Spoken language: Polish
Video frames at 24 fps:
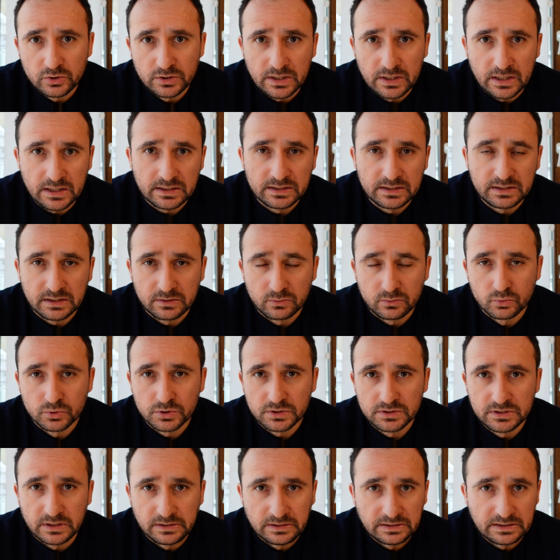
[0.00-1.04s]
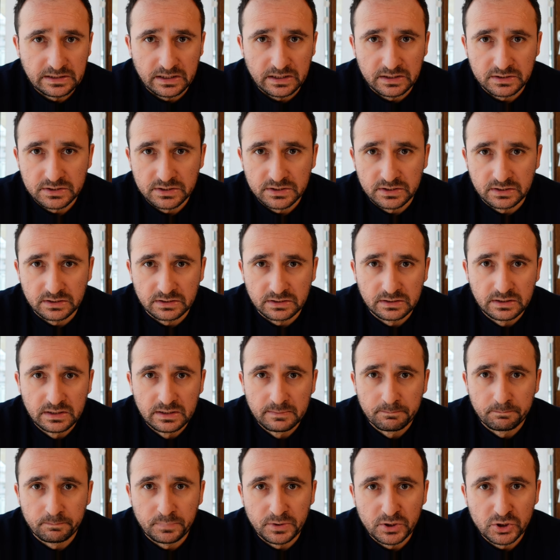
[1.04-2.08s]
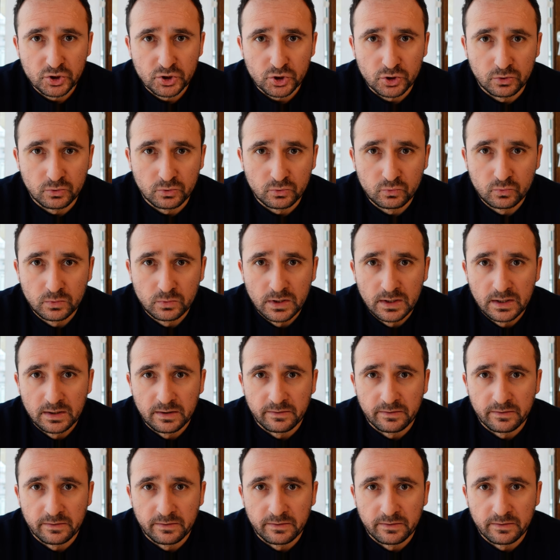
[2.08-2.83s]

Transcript: jak niektórzy dziennikarze piszą